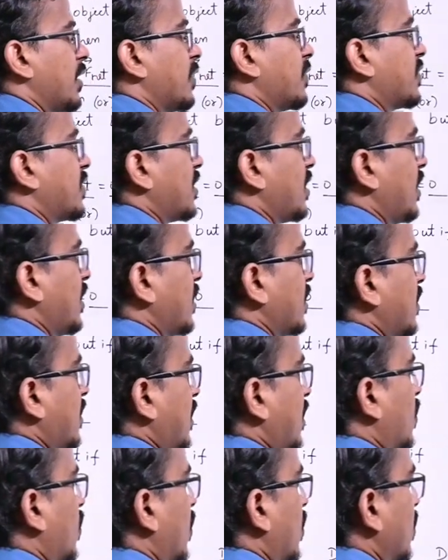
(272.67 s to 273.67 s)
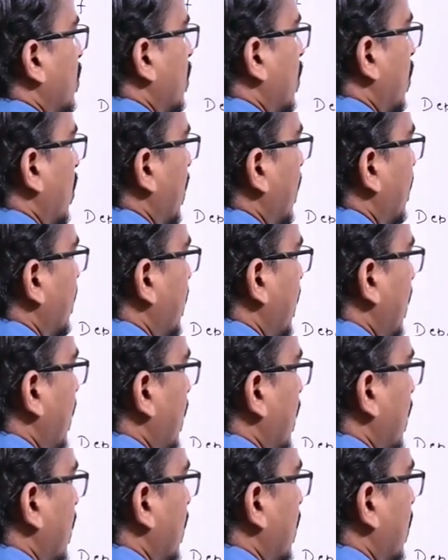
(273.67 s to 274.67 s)
எஃப்சி இஸ் ஈக்குவல் டு ஜீரோ
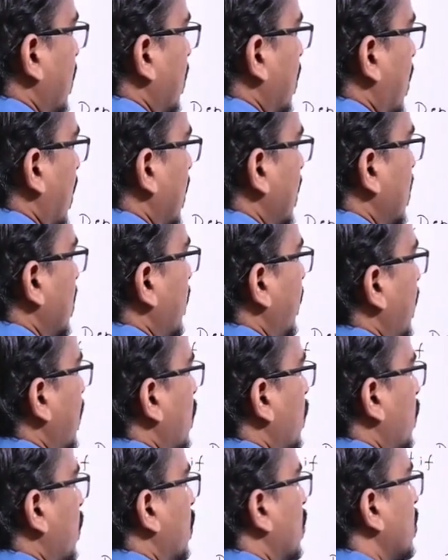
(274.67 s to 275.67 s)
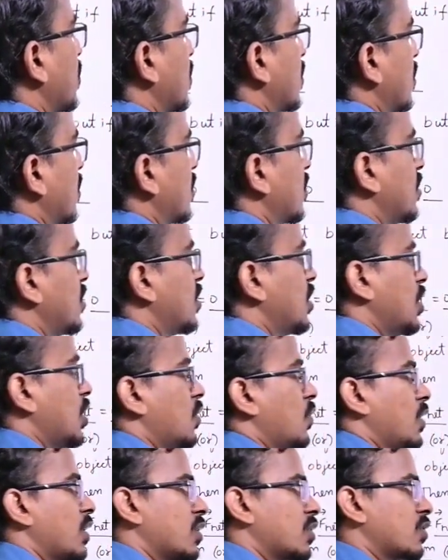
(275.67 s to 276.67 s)
எஃப்சின்றது என்னது கன்சர்வேட்டிவ் ஃபோர்ஸ்
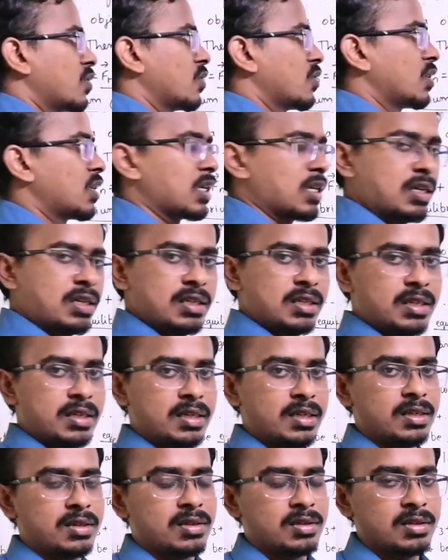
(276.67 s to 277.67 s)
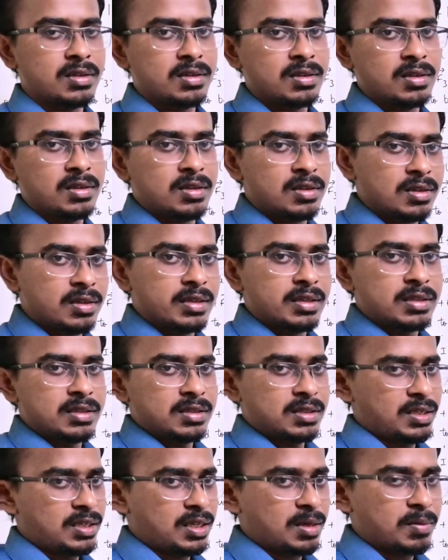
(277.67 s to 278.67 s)
ஜீரோவாக இருக்கணும் கரெக்டு தானே
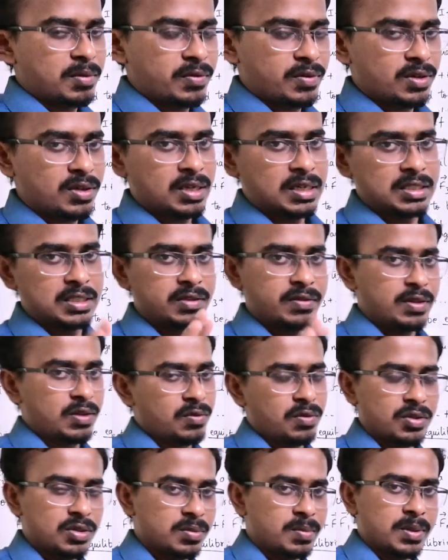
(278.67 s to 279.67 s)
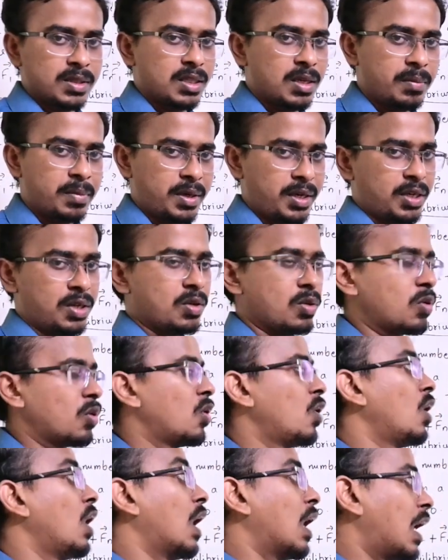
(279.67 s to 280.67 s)
சரி நம்ம வெறும் கன்சர்வேட்டிவ் ஃபோர்ஸ் பற்றி தான் படிக்கிறோம்
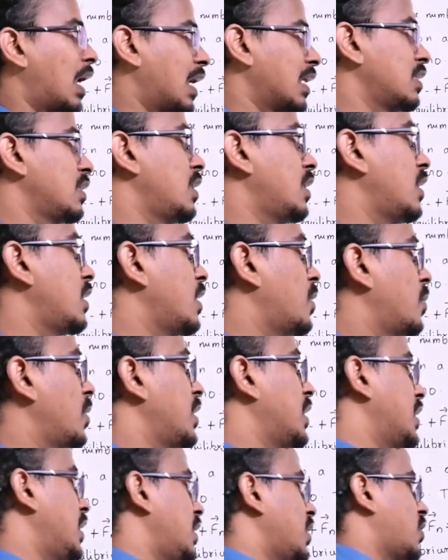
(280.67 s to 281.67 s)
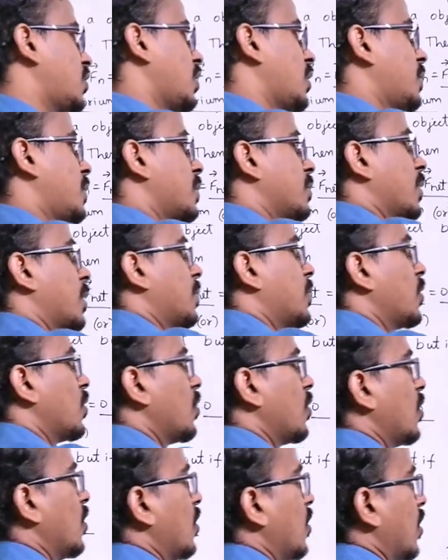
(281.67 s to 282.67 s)
அதில் நம்மளுக்கு ஈக்குலபிரம்
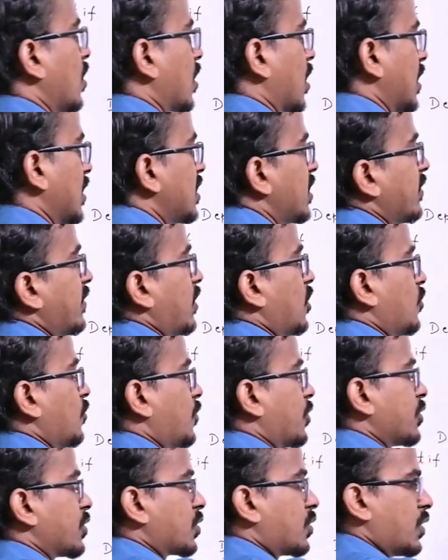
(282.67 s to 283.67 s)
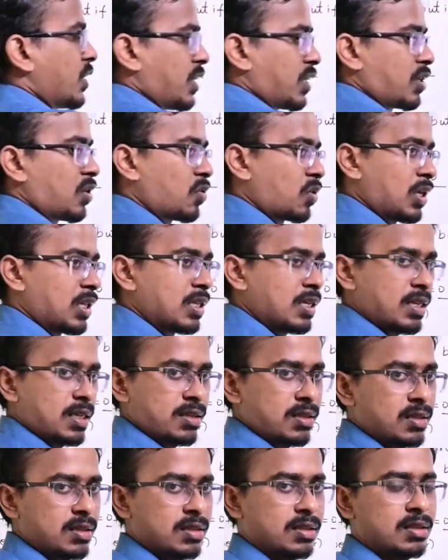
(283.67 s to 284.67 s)
அப்போது கன்சர்வேட்டிவ் ஃபோர்ஸ் கூட இருக்கக்கூடாதுல்ல
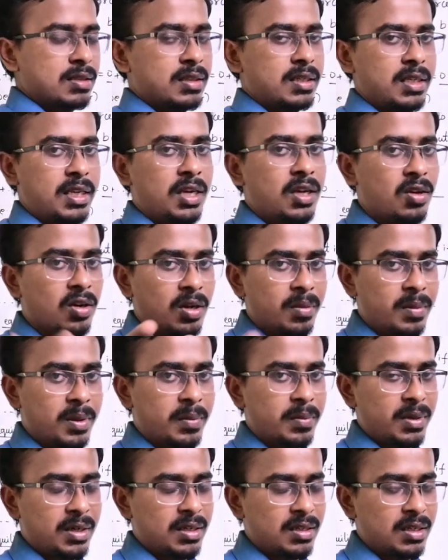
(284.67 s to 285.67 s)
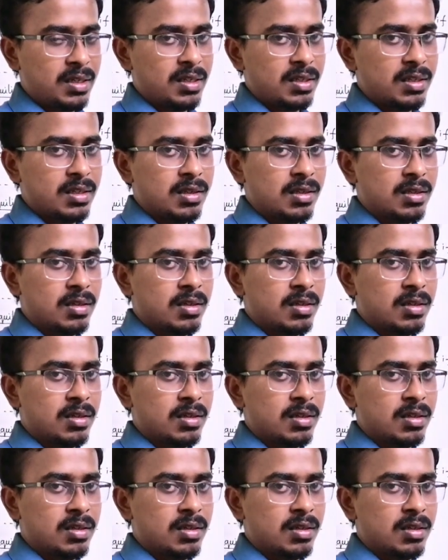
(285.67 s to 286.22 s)
ஈக்குலபிரம்ன்றது என்னது